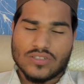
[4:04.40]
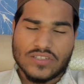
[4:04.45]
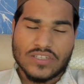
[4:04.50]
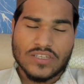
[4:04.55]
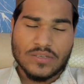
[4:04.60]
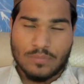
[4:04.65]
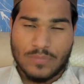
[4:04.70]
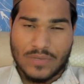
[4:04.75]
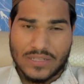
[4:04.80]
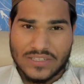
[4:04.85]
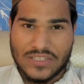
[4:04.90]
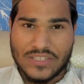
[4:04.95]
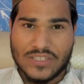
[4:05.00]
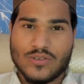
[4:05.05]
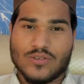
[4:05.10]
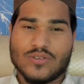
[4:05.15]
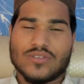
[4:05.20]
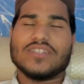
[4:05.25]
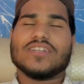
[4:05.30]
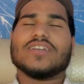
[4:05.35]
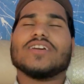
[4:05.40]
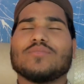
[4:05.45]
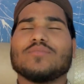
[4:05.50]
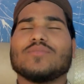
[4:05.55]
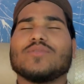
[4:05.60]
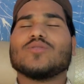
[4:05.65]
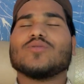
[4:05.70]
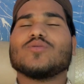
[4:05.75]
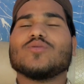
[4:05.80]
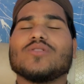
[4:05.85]
सी हिम्मत नहीं हो रही है
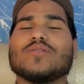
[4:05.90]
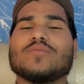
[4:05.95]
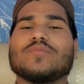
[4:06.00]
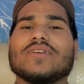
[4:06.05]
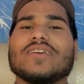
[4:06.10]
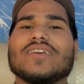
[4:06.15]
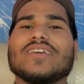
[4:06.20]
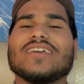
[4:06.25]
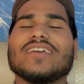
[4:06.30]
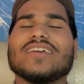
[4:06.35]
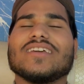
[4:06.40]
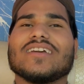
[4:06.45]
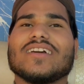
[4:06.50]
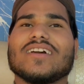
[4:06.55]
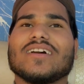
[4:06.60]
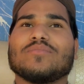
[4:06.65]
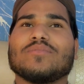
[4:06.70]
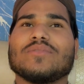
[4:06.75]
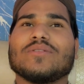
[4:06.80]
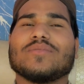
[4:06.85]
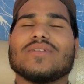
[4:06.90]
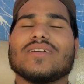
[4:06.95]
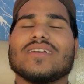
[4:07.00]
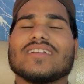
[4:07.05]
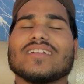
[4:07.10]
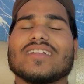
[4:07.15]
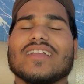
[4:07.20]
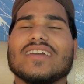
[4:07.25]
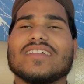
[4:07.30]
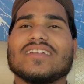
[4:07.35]
बिल्कुल भी अभी
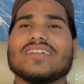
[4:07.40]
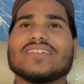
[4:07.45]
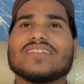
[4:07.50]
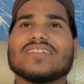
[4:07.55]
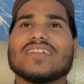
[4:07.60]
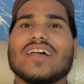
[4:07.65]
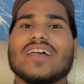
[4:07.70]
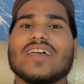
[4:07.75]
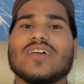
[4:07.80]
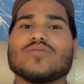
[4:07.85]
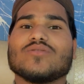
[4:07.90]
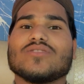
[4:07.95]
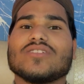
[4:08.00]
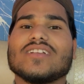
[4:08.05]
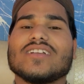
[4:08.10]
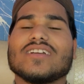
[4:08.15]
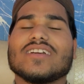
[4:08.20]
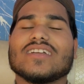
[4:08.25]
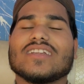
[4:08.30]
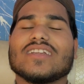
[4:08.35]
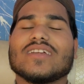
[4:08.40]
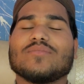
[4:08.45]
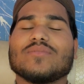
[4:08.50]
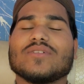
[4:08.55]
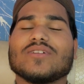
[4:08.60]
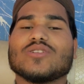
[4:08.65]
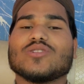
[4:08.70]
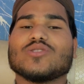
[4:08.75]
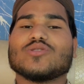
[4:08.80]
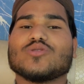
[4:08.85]
मैं टेरिस से आया हूँ दिल कर रहा है
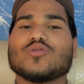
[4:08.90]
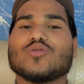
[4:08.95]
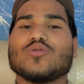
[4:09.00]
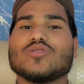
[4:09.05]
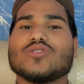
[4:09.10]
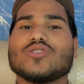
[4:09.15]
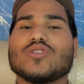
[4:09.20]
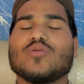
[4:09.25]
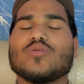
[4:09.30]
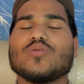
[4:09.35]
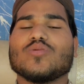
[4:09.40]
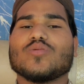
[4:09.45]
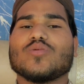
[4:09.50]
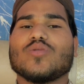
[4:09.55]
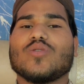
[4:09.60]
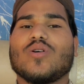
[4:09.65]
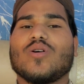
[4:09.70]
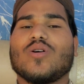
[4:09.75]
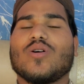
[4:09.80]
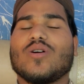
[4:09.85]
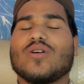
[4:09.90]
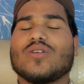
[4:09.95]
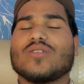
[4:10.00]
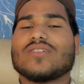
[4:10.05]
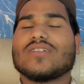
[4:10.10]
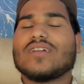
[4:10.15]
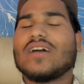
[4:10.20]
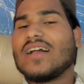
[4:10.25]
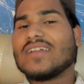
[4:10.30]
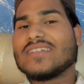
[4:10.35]
मैं सो जाऊँ
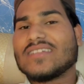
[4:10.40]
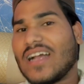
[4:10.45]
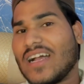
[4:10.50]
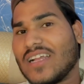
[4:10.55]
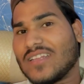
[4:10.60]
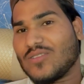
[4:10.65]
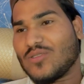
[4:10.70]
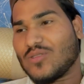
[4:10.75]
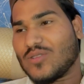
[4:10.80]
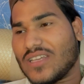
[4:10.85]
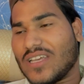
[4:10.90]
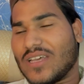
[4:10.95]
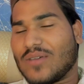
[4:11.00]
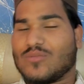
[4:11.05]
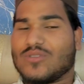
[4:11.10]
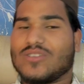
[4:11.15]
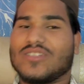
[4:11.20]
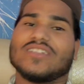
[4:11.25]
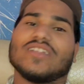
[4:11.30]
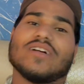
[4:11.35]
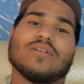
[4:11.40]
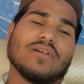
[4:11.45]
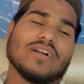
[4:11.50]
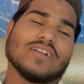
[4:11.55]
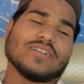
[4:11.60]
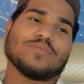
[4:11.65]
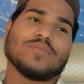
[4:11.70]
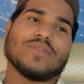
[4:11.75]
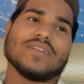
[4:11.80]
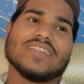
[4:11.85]
और अजान हो गया मुझे
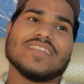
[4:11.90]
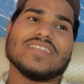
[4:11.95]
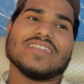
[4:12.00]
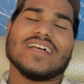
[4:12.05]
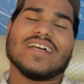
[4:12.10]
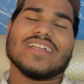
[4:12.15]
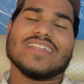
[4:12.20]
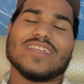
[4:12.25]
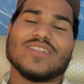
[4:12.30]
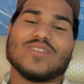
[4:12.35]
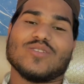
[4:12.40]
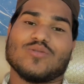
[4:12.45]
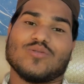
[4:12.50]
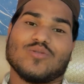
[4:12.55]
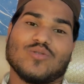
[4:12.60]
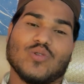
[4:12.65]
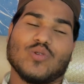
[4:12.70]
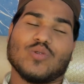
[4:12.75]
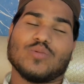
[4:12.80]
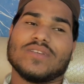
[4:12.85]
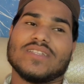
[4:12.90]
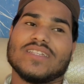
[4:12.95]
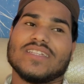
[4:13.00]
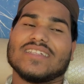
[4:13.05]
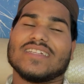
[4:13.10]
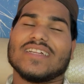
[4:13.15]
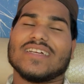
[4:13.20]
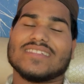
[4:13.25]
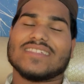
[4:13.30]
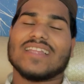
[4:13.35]
नमाज़ पढ़ने जाना है तो सो भी
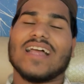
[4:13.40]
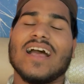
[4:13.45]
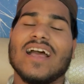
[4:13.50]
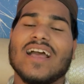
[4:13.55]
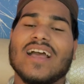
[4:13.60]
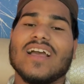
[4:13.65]
नहीं सकता